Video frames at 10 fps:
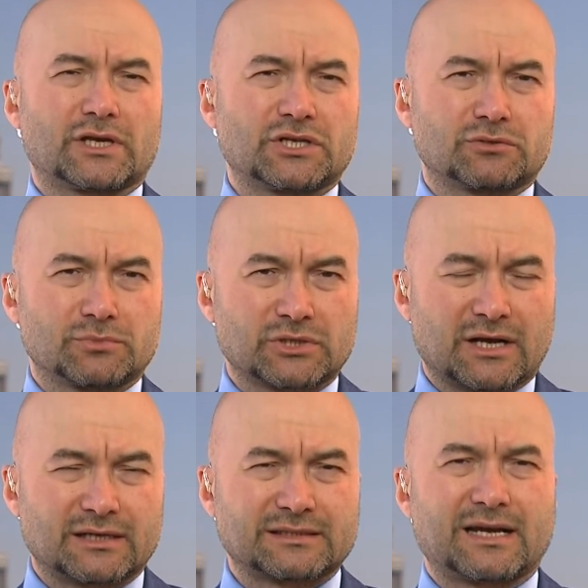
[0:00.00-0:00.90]

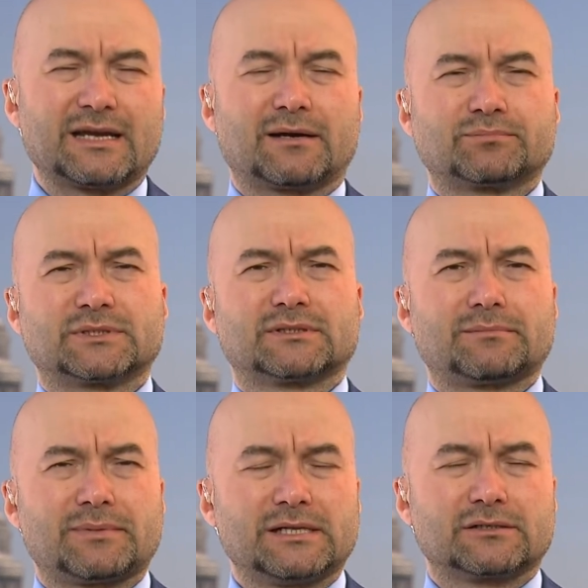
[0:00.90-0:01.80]
Geçmişte hata
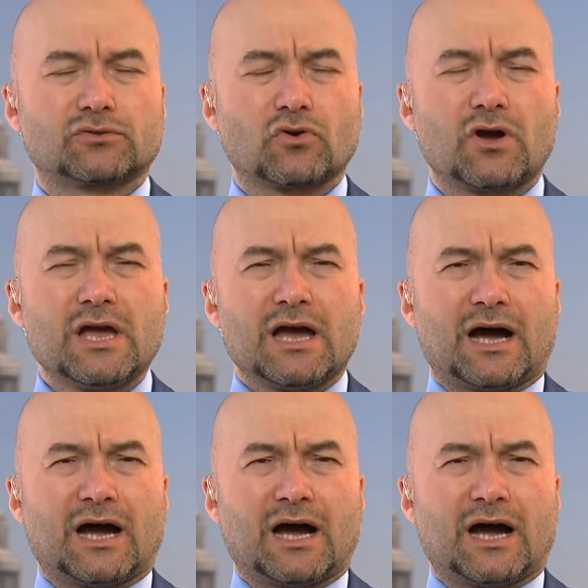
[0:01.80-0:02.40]
yaptığını belirtiyor.